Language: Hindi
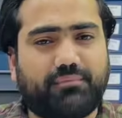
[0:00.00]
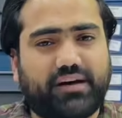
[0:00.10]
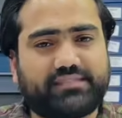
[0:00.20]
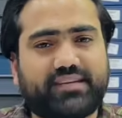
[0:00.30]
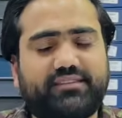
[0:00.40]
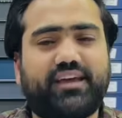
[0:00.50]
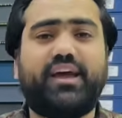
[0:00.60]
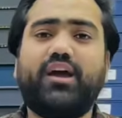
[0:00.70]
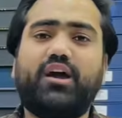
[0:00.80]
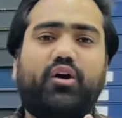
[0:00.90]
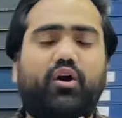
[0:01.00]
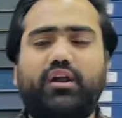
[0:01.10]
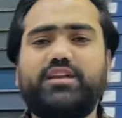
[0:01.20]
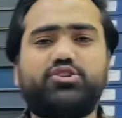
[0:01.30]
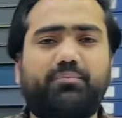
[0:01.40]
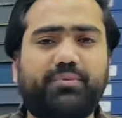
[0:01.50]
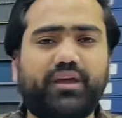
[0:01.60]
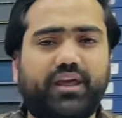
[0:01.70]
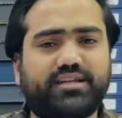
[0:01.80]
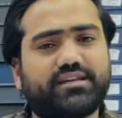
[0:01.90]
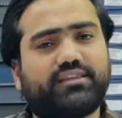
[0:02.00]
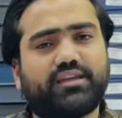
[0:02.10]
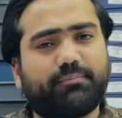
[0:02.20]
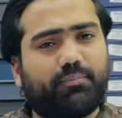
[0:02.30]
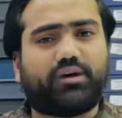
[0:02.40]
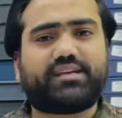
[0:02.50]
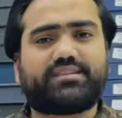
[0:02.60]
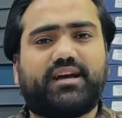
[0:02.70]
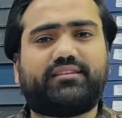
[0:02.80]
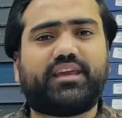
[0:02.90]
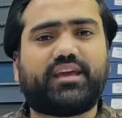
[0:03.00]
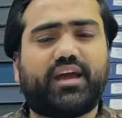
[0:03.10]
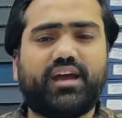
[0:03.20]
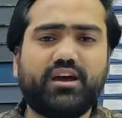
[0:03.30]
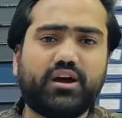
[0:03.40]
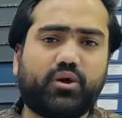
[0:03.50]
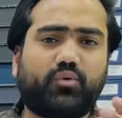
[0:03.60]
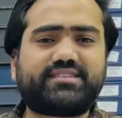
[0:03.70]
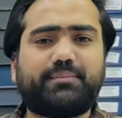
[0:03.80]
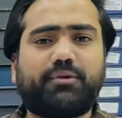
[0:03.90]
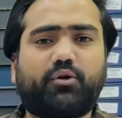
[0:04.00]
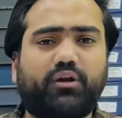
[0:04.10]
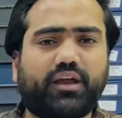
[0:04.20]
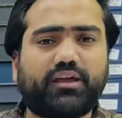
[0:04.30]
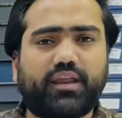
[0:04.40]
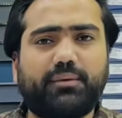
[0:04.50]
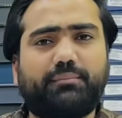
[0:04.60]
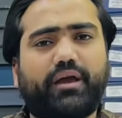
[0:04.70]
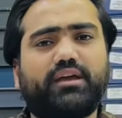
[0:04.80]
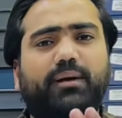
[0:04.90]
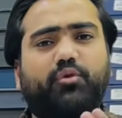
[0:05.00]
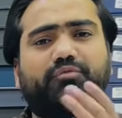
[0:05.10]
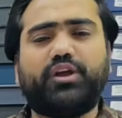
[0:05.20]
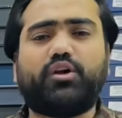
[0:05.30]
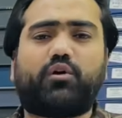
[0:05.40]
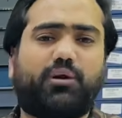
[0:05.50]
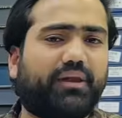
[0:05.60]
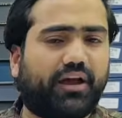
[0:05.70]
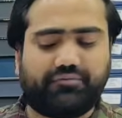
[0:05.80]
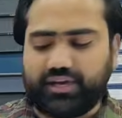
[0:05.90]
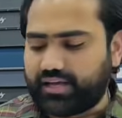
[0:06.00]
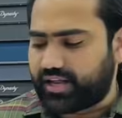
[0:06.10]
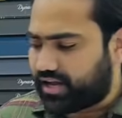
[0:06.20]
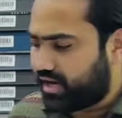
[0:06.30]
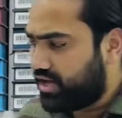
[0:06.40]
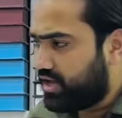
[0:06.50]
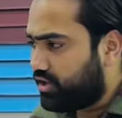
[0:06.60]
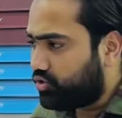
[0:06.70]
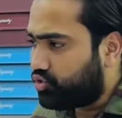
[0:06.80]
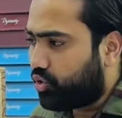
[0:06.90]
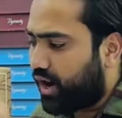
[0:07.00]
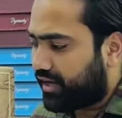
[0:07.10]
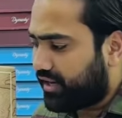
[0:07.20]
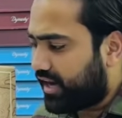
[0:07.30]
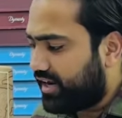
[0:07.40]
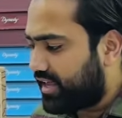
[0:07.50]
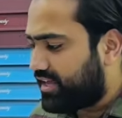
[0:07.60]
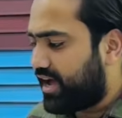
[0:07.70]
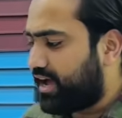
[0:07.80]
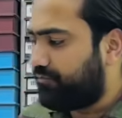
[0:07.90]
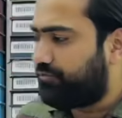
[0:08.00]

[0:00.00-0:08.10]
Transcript: आप आ सकते हैं ऑनलाइन शॉपिंग करना चाहते हैं बहुत आसान तरीका है व्हाट्सएप पे कॉन्टैक्ट करें भाई आपको वीडियो कॉल पर लाइव डील करेगा दो आर्टिकल लेके आए